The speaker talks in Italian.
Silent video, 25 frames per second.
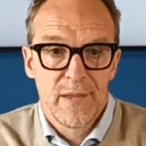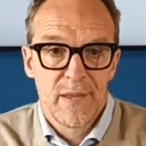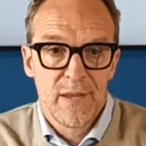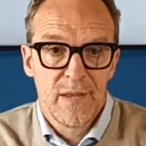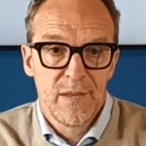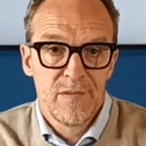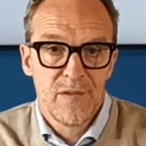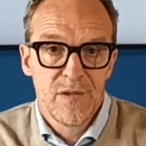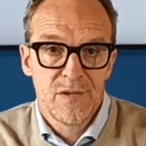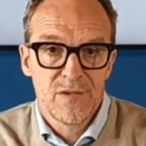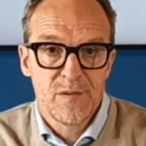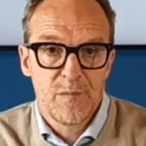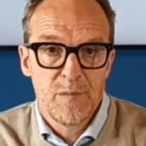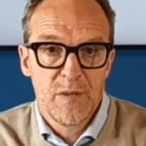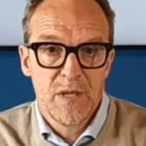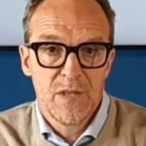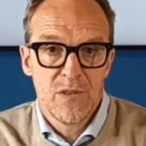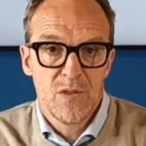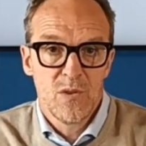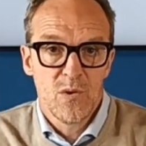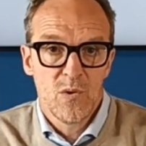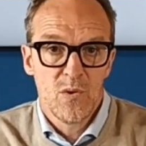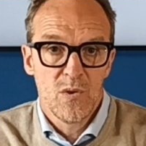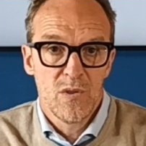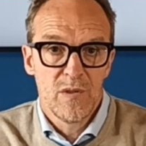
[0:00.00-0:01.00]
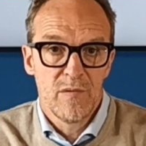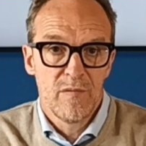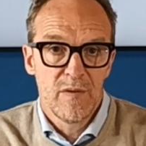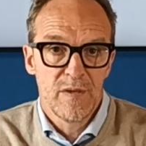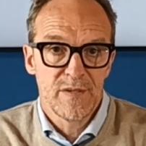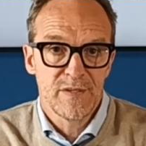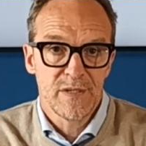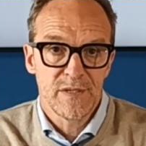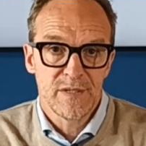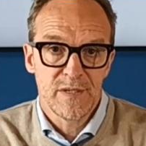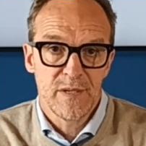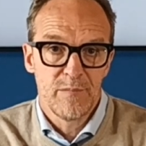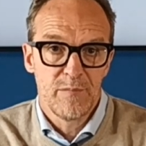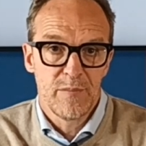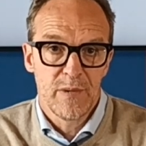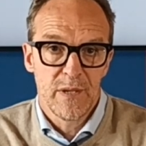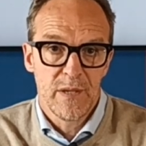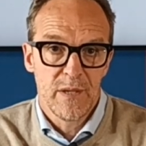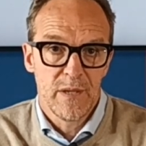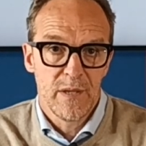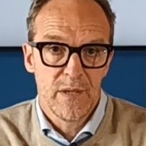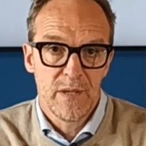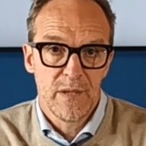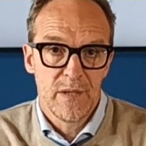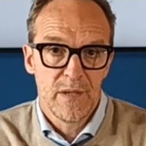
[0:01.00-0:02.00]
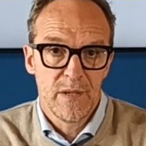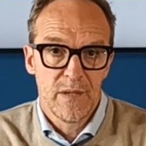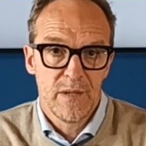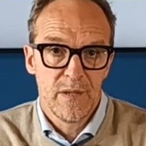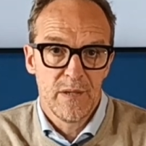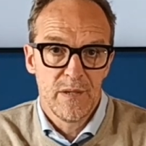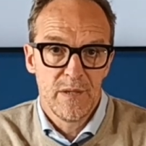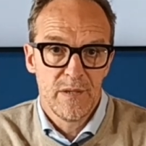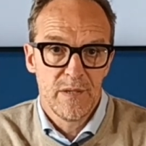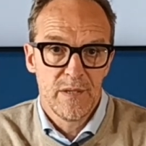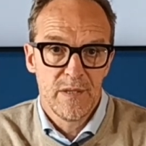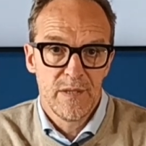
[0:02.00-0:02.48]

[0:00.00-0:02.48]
che l'atteggiamento deve essere, sempre,